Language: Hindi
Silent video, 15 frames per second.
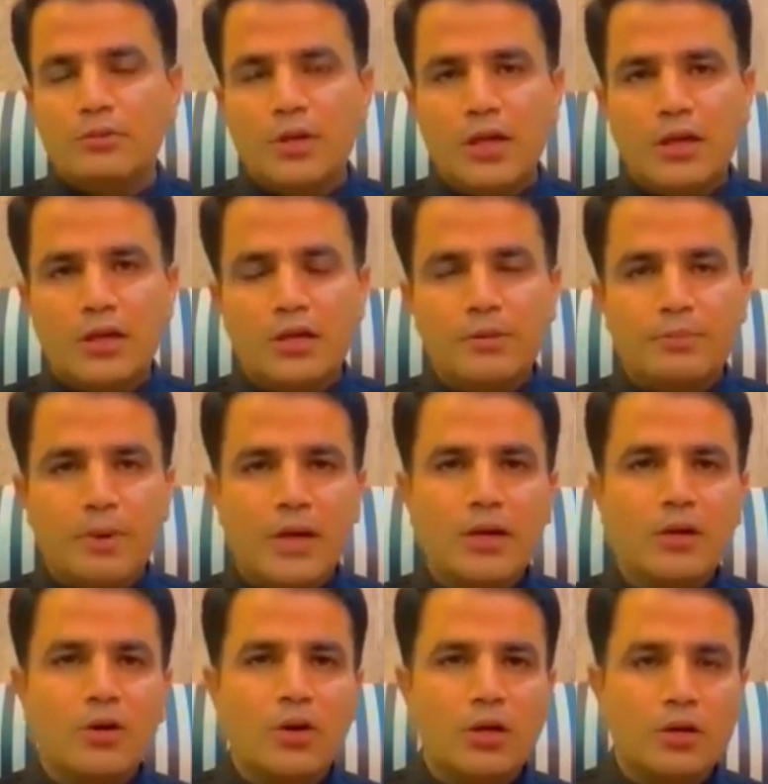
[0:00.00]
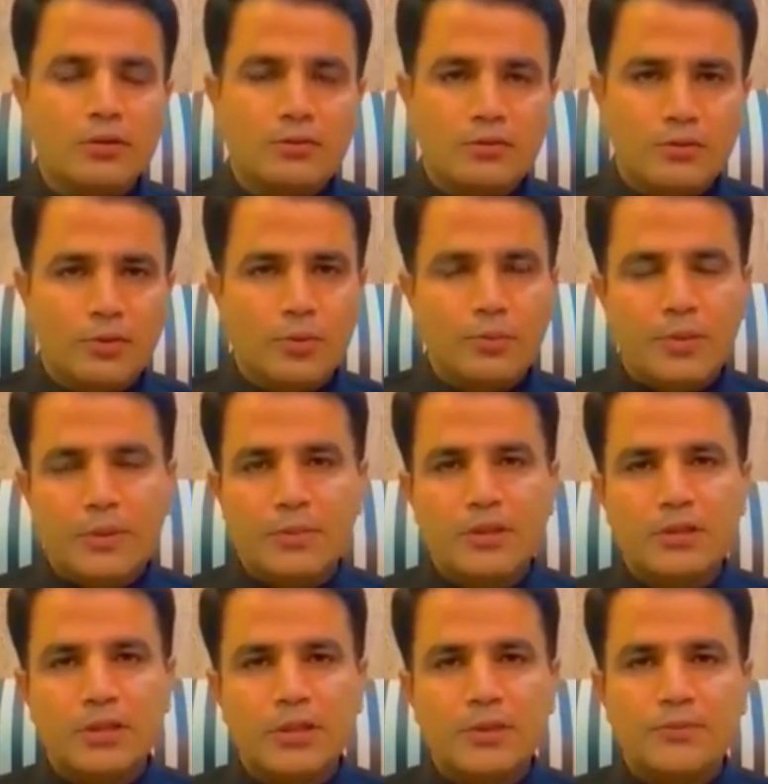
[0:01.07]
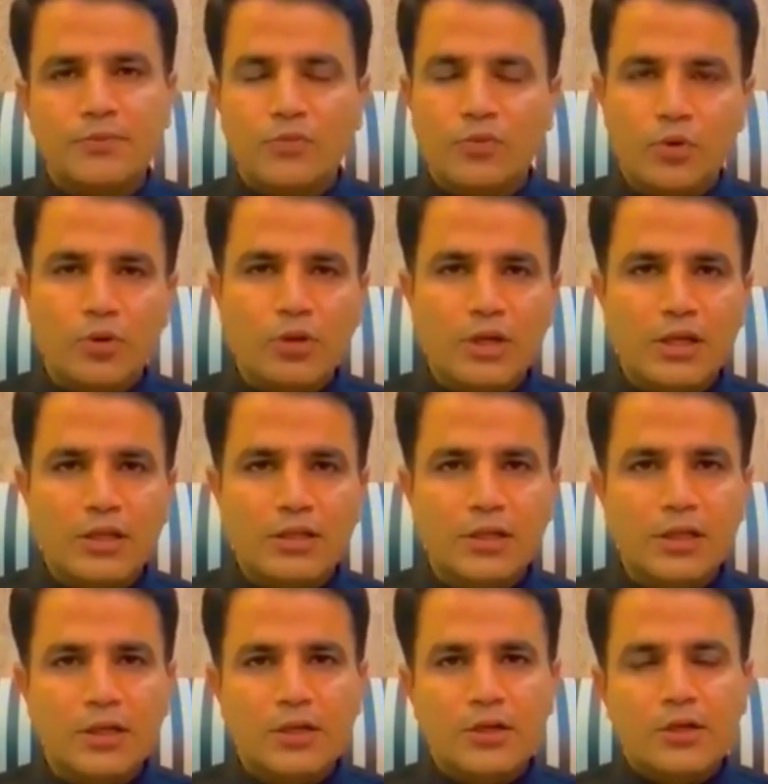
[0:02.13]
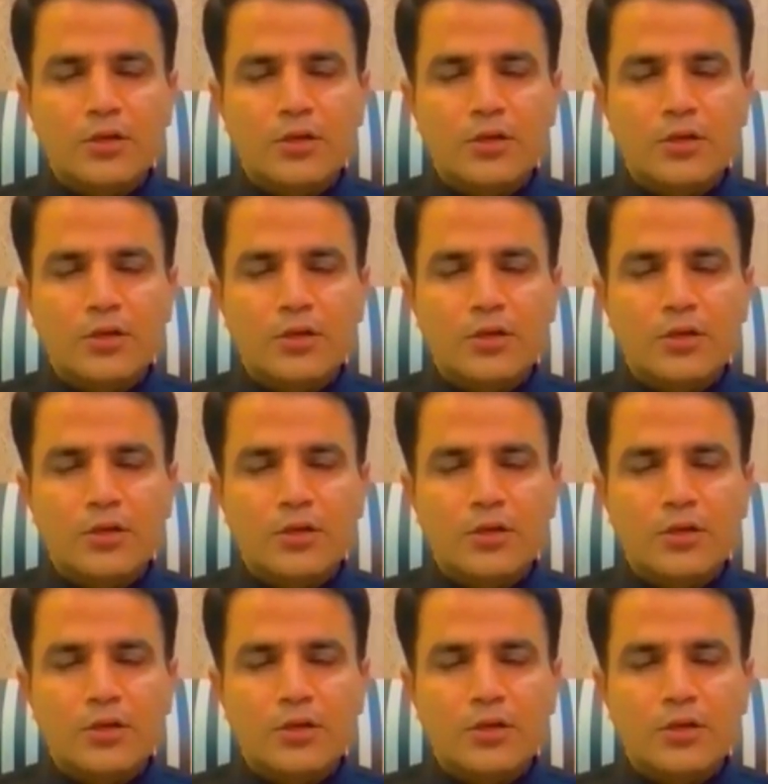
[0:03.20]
एक पेन और वो पेपर थे वो उन्होंने ले लिए